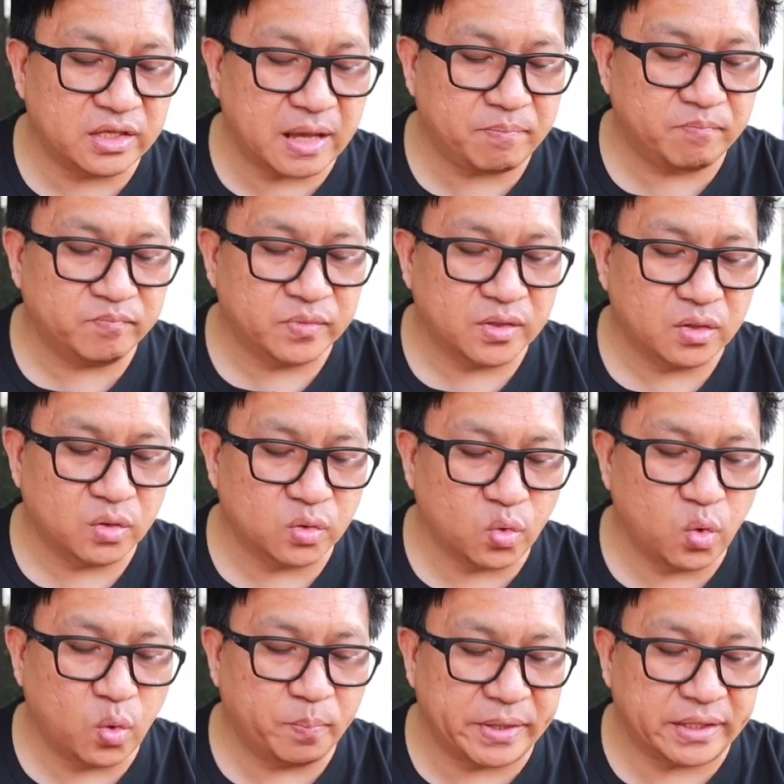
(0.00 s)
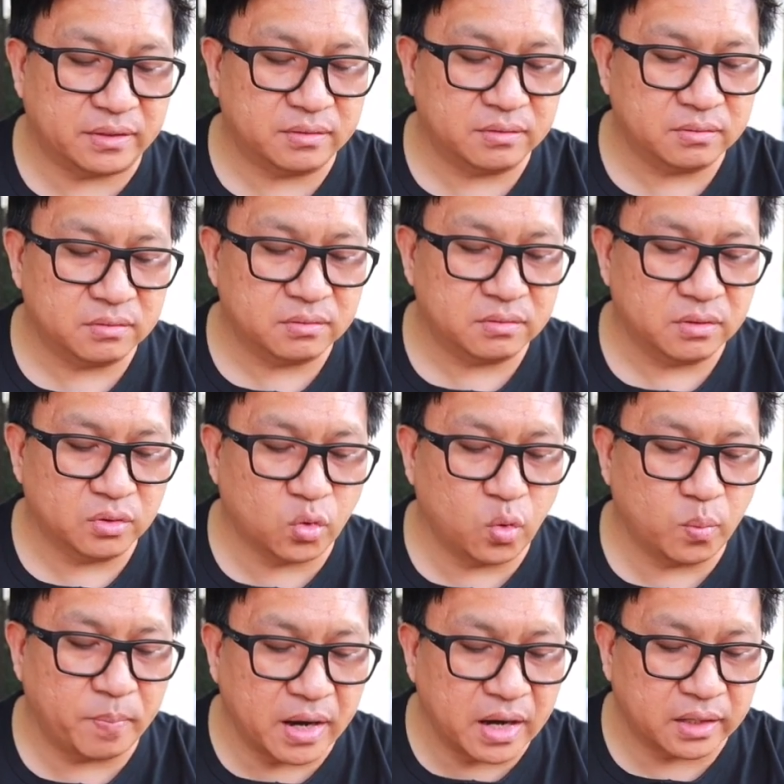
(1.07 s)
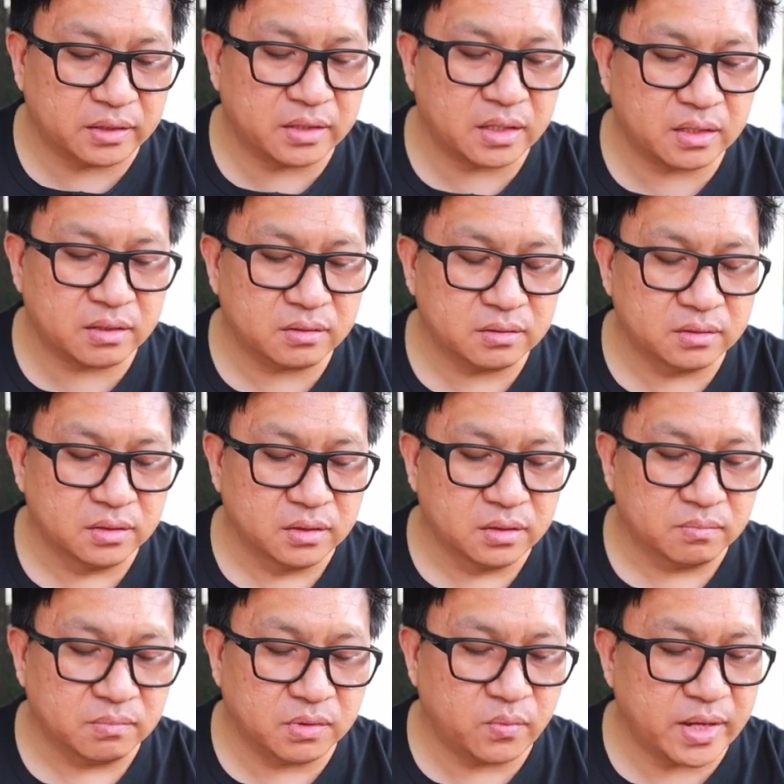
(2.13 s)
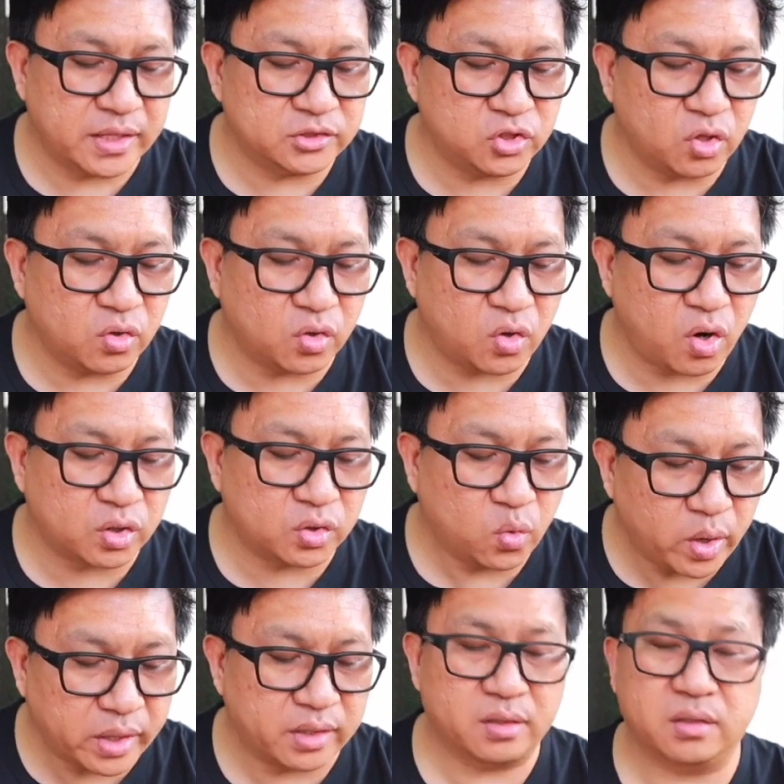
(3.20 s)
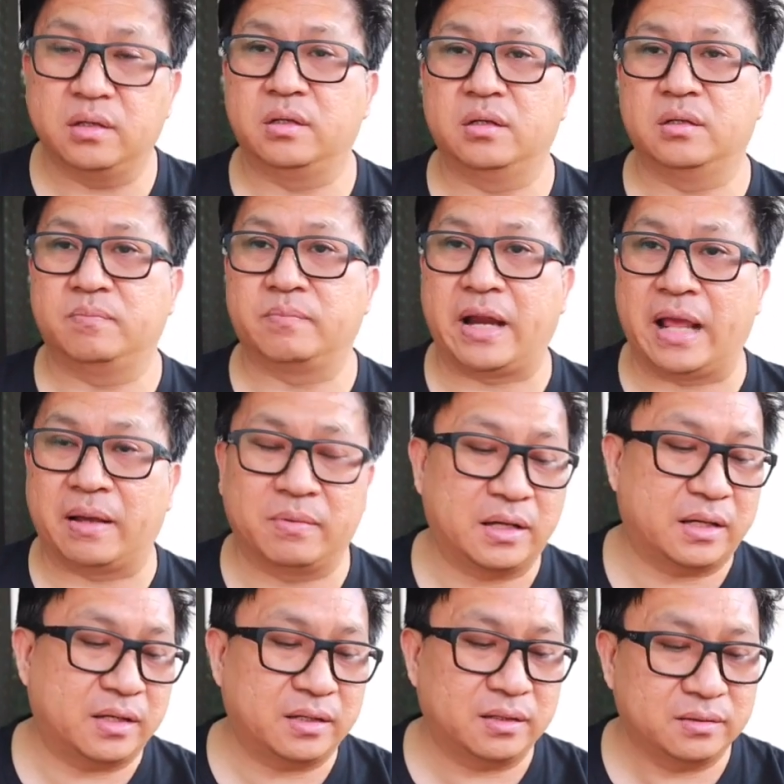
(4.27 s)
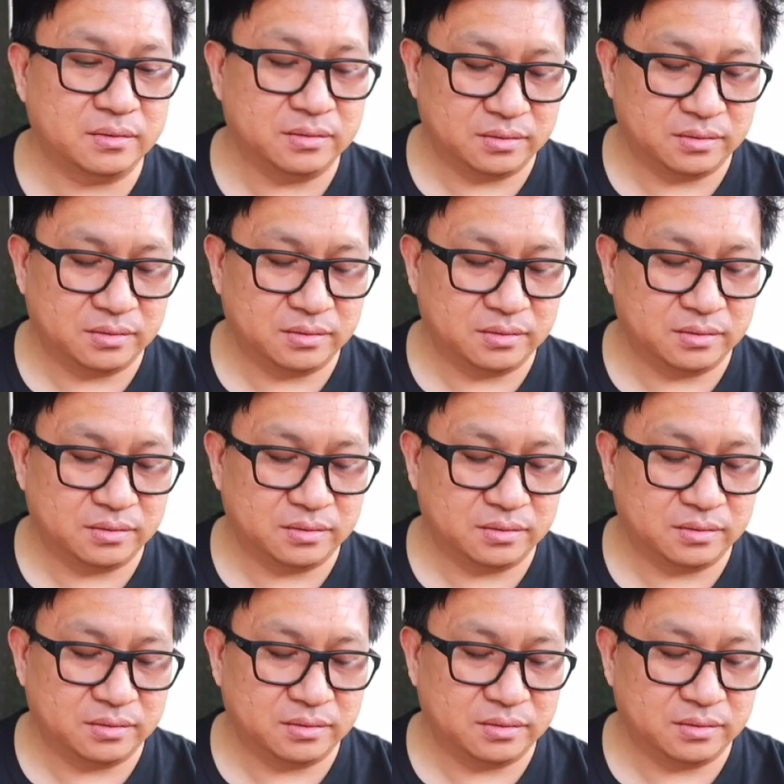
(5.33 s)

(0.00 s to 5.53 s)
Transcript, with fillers: เย็บรูปิดรูเปิดนะฮะบริเวณช่องคลอดด้วยแปลกเหมือนกันนะ